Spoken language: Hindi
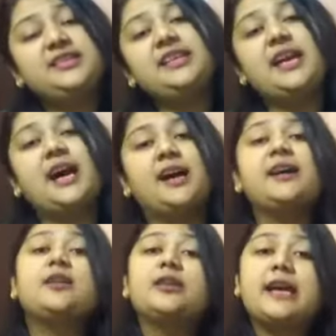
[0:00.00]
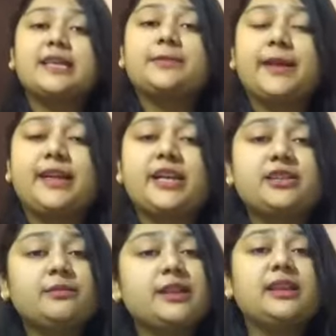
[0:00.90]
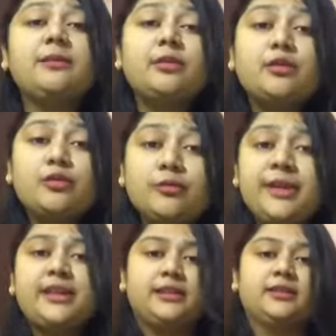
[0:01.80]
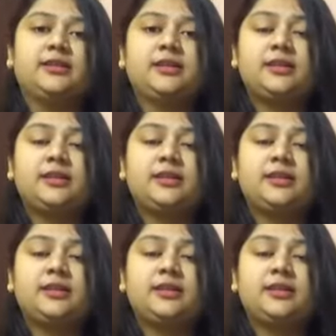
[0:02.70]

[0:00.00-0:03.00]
जी हाँ एक्सपेक्टेशन मतलब उम्मीद